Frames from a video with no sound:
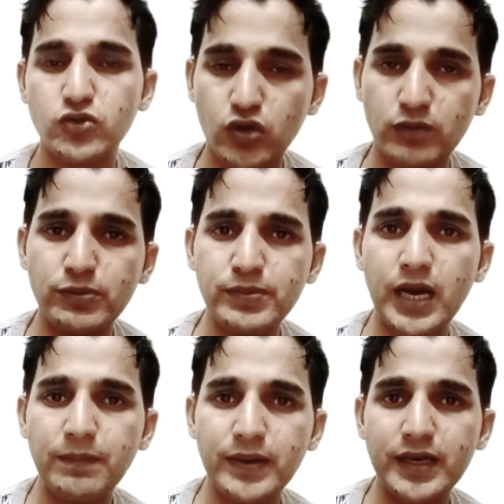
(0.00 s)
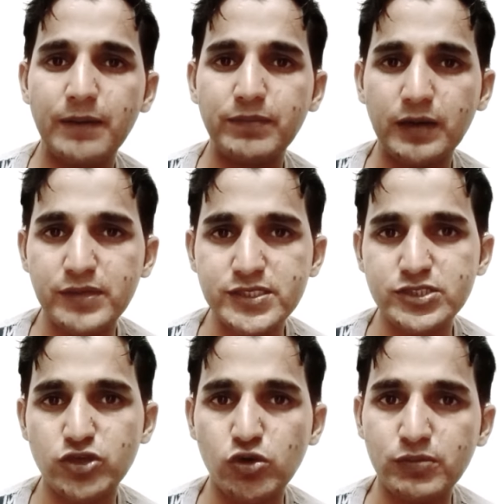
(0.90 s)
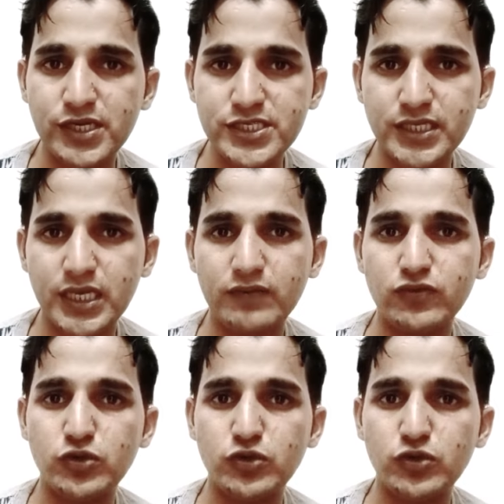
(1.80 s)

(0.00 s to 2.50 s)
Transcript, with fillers: तो कभी भी आप आएँ आपने हमेशा जो अकोमोडेशन है